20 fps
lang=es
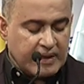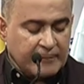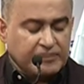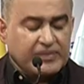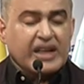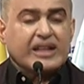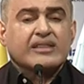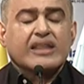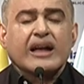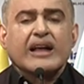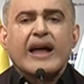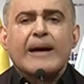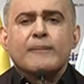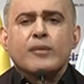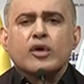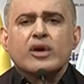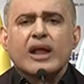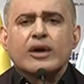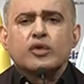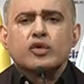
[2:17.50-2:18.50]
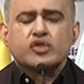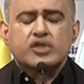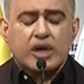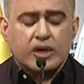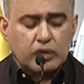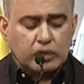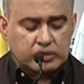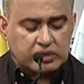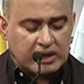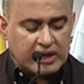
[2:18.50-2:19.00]
Destacamos la
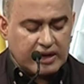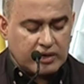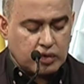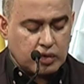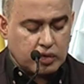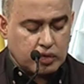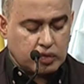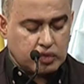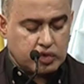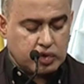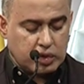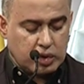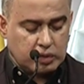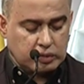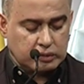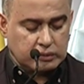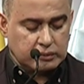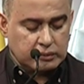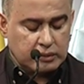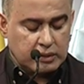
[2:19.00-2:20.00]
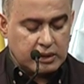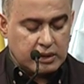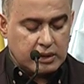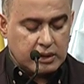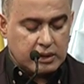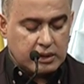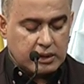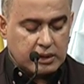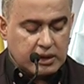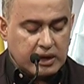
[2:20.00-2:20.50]
lucha contra la corrupción
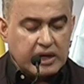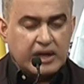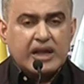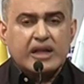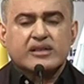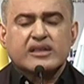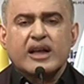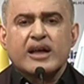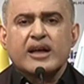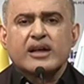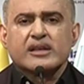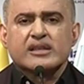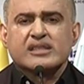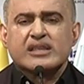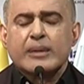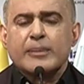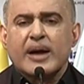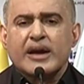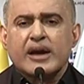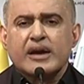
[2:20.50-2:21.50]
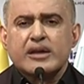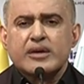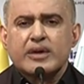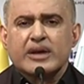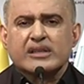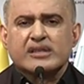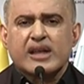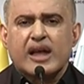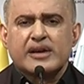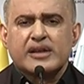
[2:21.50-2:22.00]
en esta semana
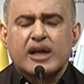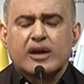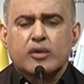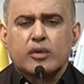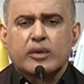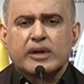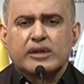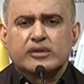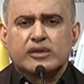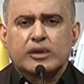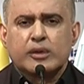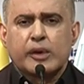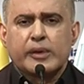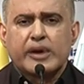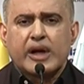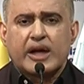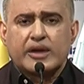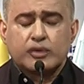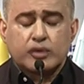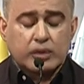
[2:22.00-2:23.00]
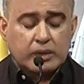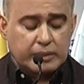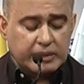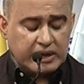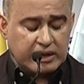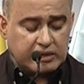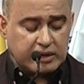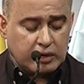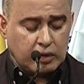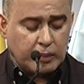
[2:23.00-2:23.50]
aniversaria, 49 años del
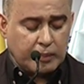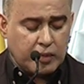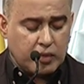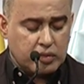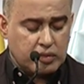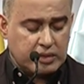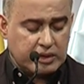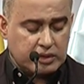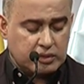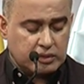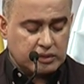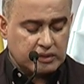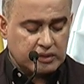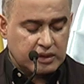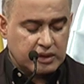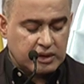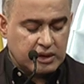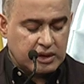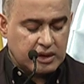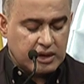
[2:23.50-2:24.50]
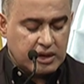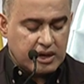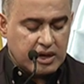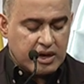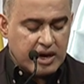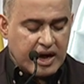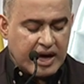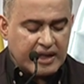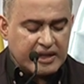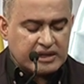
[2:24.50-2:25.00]
Ministerio Público.
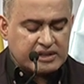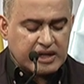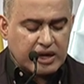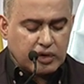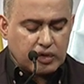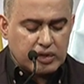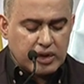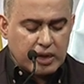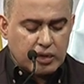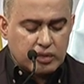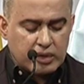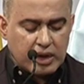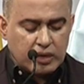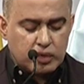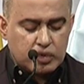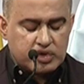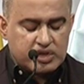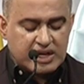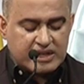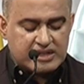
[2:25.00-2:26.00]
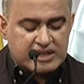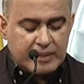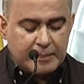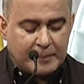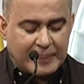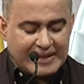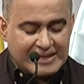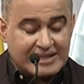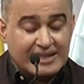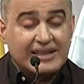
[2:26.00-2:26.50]
Ha desarrollado una lucha sin
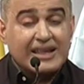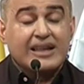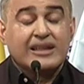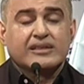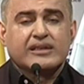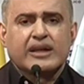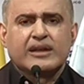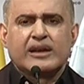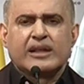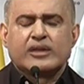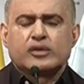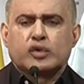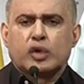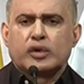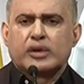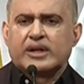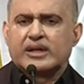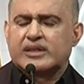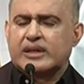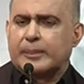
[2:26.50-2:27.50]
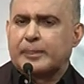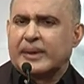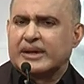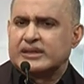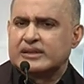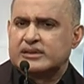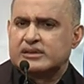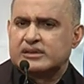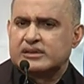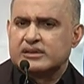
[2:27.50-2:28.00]
precedentes en la historia de este
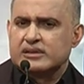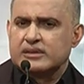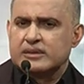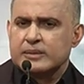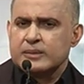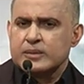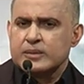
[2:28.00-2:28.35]
país.